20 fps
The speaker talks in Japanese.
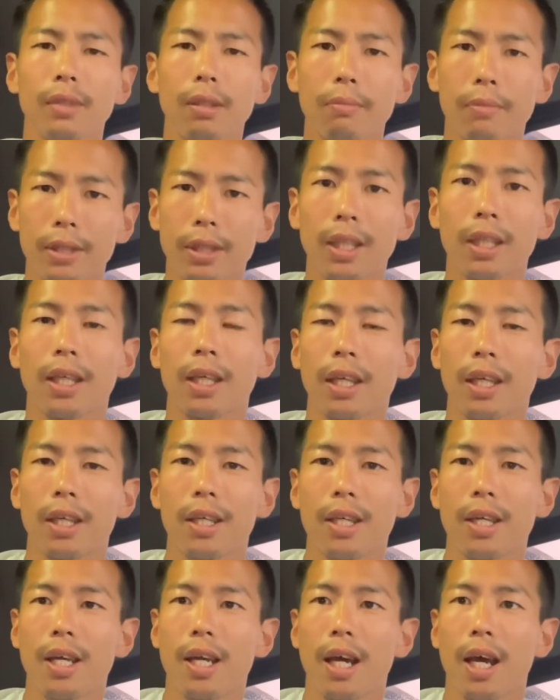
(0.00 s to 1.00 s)
まあ、ぜひ、
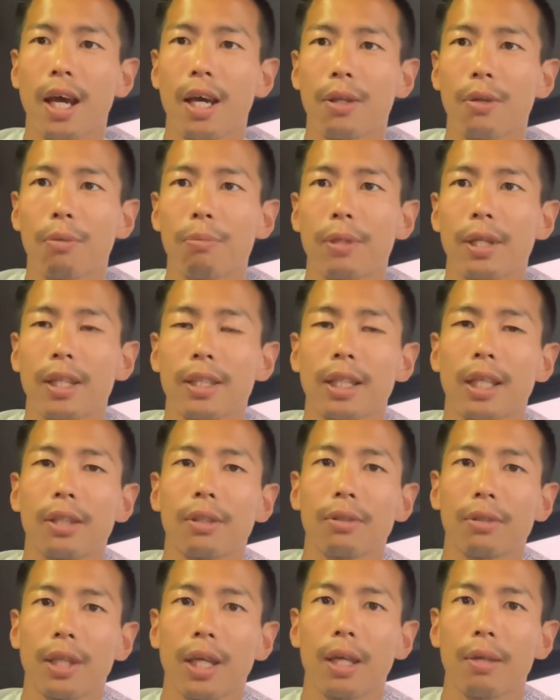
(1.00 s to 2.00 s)
あの、皆さん
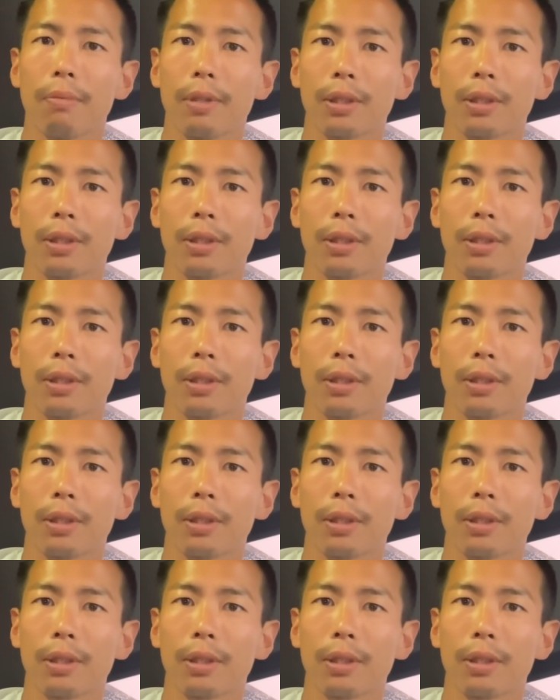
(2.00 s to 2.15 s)
とね、